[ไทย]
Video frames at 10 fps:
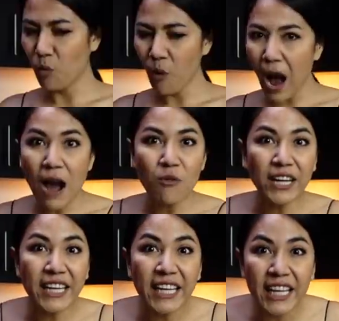ว่าวัน
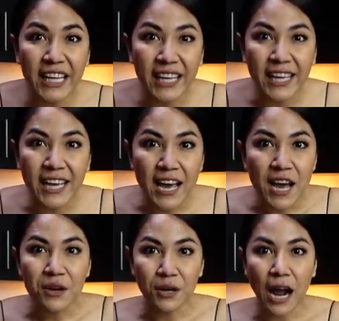นี้
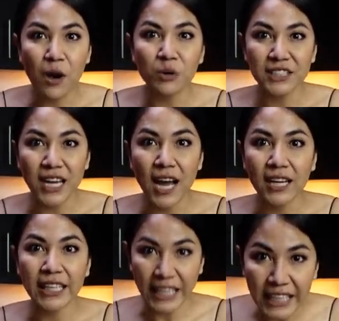เราจะ
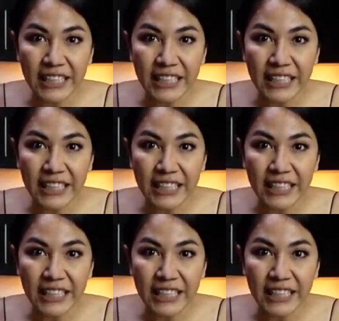กิน